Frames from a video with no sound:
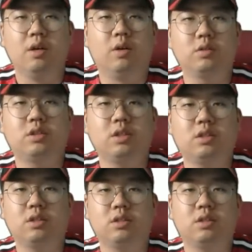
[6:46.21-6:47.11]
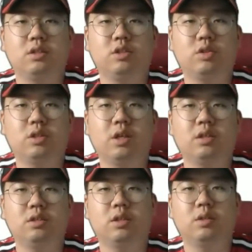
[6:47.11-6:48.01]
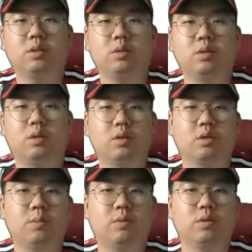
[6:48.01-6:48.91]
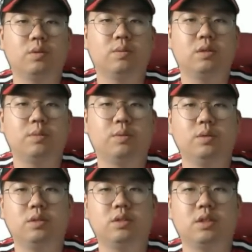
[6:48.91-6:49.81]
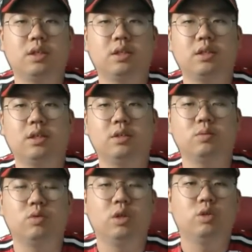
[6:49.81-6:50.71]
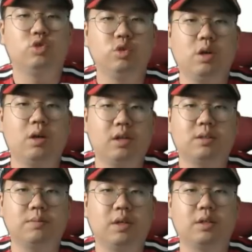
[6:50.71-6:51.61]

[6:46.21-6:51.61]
어쨌든 이 최채영을 상대로 어떤 모습을 보일지가 상당히 좀 중요한 것 같습니다.